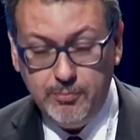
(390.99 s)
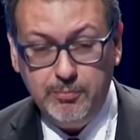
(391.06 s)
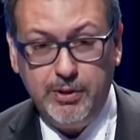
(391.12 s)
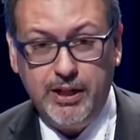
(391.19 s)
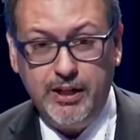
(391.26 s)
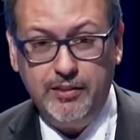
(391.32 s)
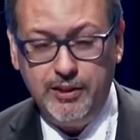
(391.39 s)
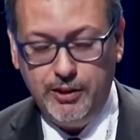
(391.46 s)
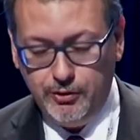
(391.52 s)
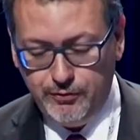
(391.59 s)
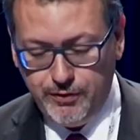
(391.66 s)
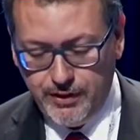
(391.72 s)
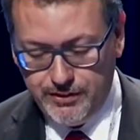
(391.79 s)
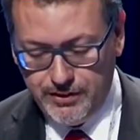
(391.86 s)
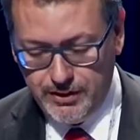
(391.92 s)
Para hacerlo
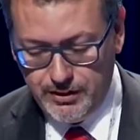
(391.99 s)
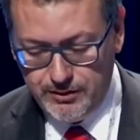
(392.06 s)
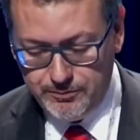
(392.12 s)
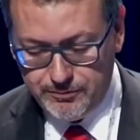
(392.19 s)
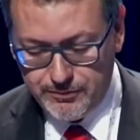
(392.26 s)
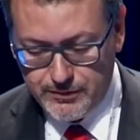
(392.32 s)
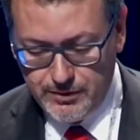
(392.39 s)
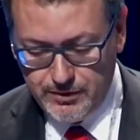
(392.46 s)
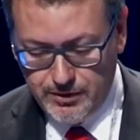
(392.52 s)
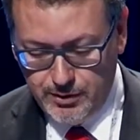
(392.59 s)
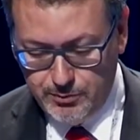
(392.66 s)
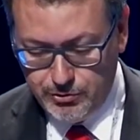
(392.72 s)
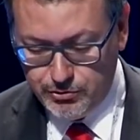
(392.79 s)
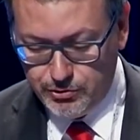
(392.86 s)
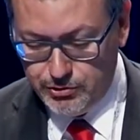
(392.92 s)
fácil,
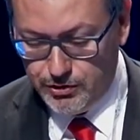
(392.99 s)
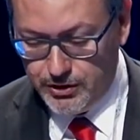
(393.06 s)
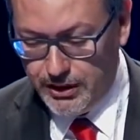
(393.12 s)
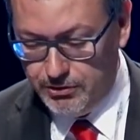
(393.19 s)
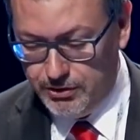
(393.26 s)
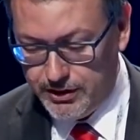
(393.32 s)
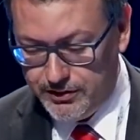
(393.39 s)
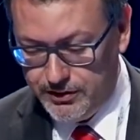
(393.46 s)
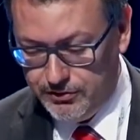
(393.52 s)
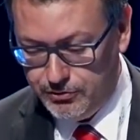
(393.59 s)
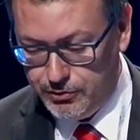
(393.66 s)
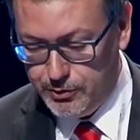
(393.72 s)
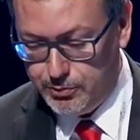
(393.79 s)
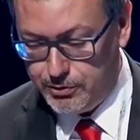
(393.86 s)
hemos controlado el acceso y,